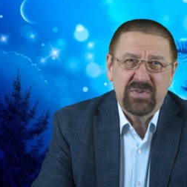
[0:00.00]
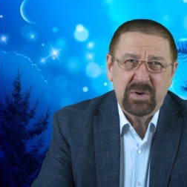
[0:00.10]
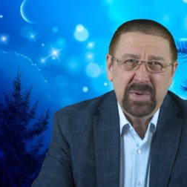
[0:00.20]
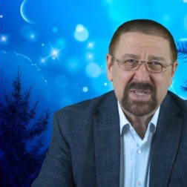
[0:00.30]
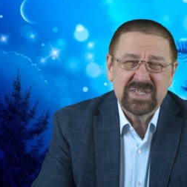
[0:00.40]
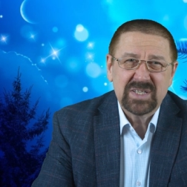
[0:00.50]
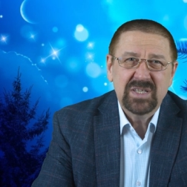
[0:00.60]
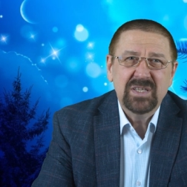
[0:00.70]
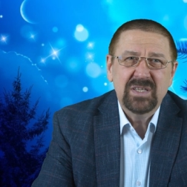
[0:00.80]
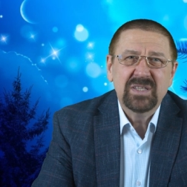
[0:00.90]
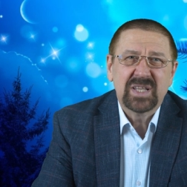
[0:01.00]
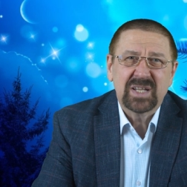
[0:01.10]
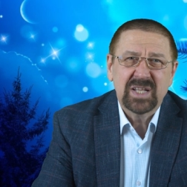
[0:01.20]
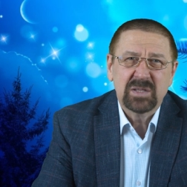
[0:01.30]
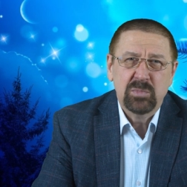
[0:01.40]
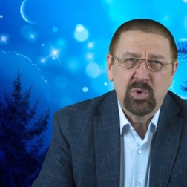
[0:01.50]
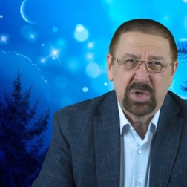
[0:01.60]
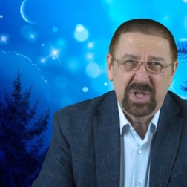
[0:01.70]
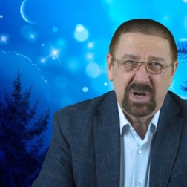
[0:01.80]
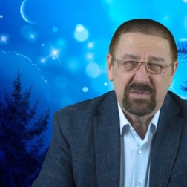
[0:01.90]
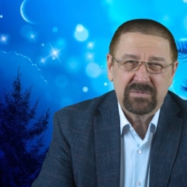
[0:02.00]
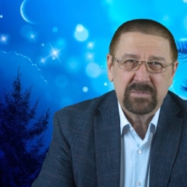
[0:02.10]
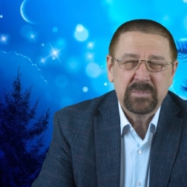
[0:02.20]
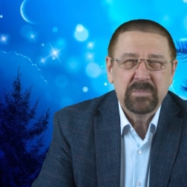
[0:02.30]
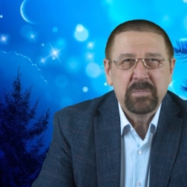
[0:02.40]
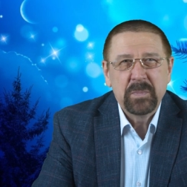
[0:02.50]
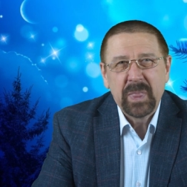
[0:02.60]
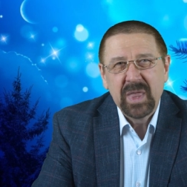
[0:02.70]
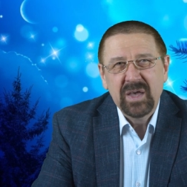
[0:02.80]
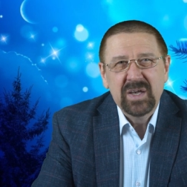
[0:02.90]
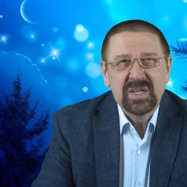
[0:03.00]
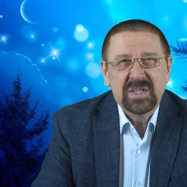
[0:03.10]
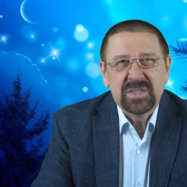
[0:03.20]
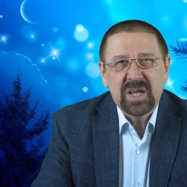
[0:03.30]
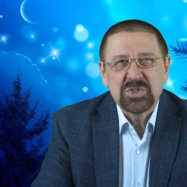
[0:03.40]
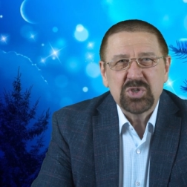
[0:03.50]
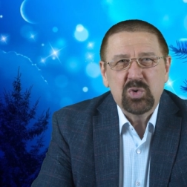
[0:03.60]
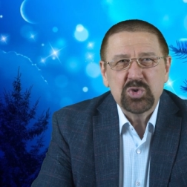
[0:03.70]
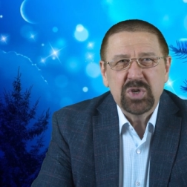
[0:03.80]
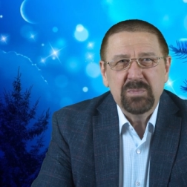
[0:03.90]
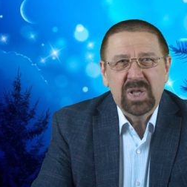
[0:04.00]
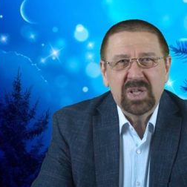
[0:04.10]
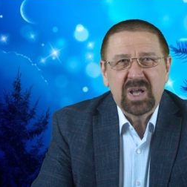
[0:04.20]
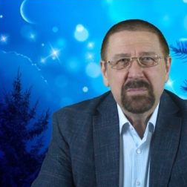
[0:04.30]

информации и интернет-блогеров. Также очень мало